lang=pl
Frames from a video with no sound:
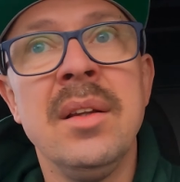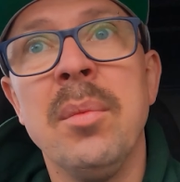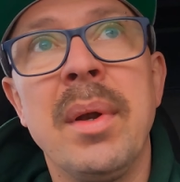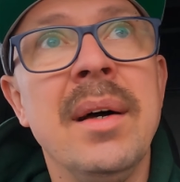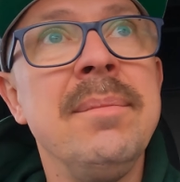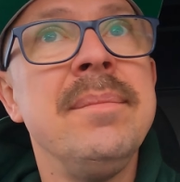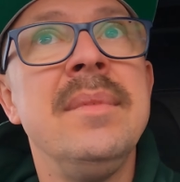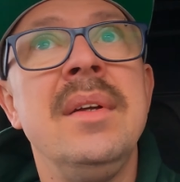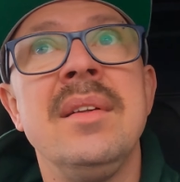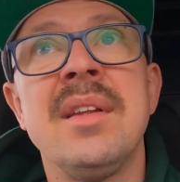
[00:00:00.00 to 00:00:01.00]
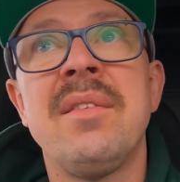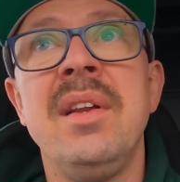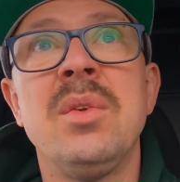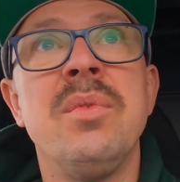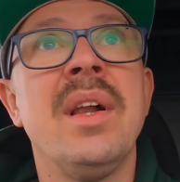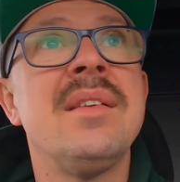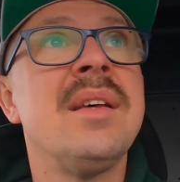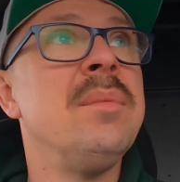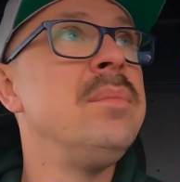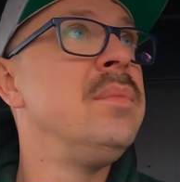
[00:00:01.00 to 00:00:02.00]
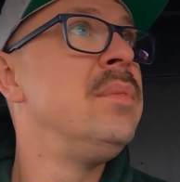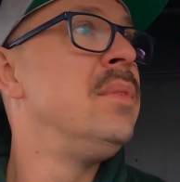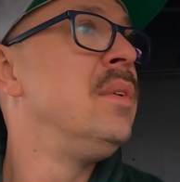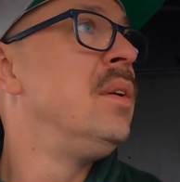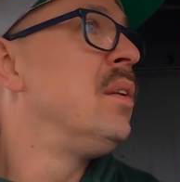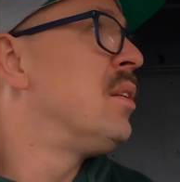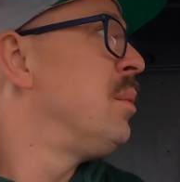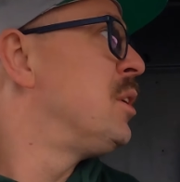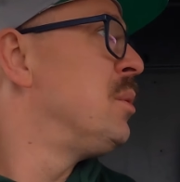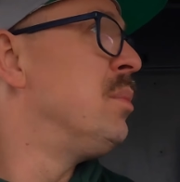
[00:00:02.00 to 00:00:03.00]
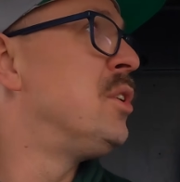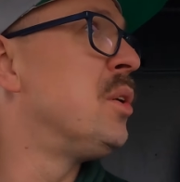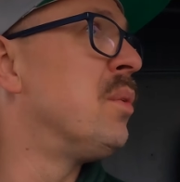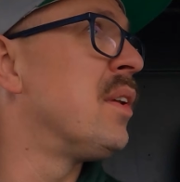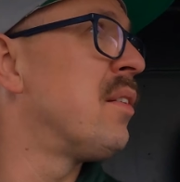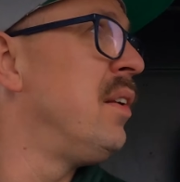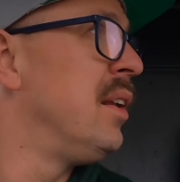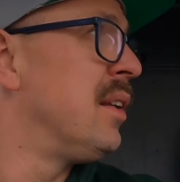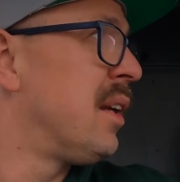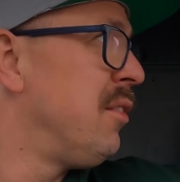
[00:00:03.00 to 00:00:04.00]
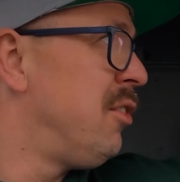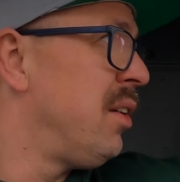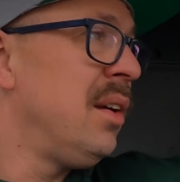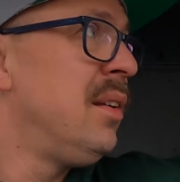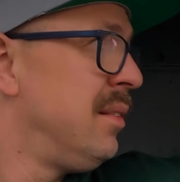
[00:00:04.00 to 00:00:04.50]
Dobra, za chwilę tu wracam. Zobaczymy się za chwilę na trawisie.